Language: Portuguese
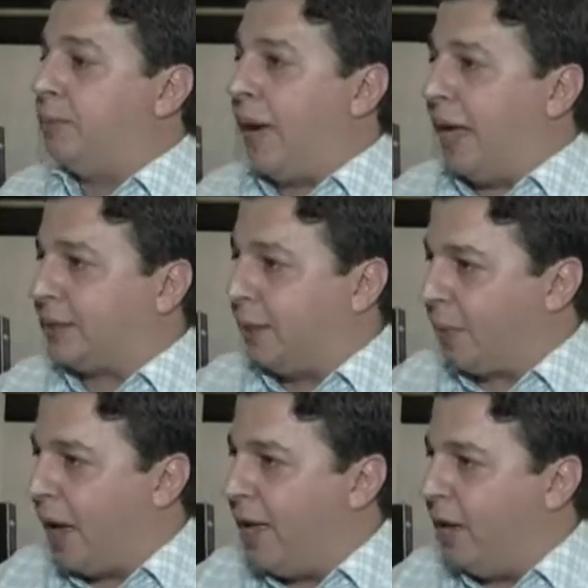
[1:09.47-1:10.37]
passa
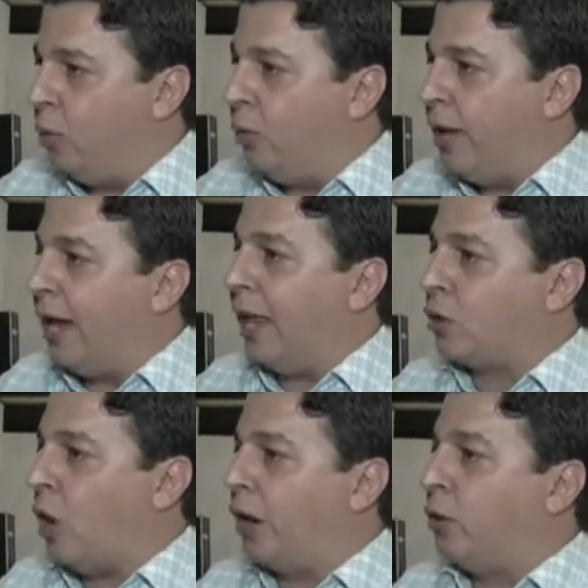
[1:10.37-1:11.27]
para ele um
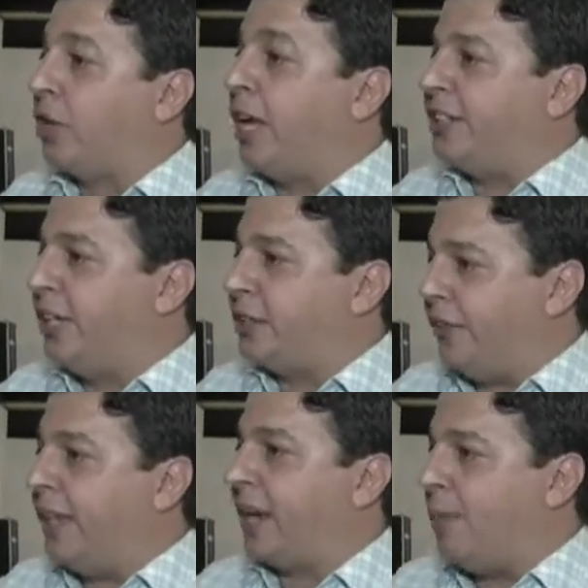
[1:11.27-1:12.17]
relatório do que a gente
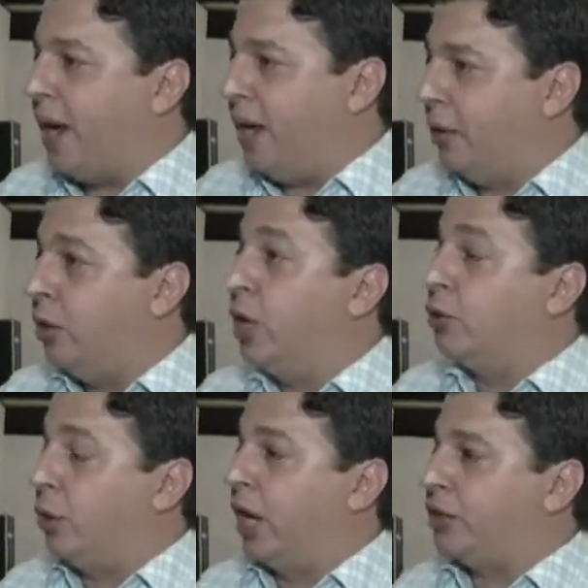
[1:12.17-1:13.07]
vem trabalhando
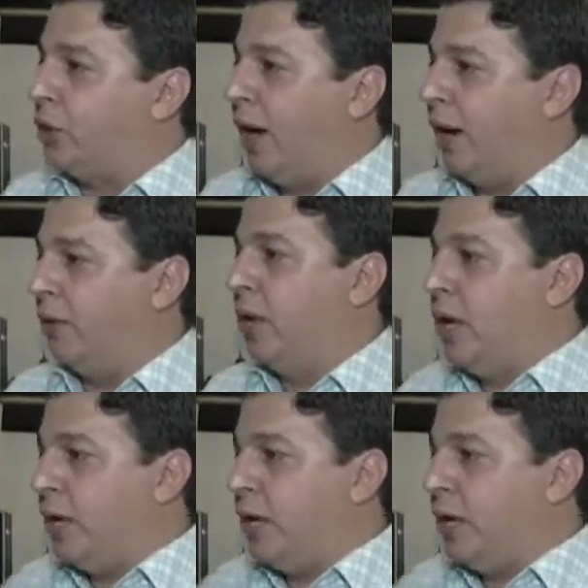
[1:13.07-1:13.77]
durante o ano.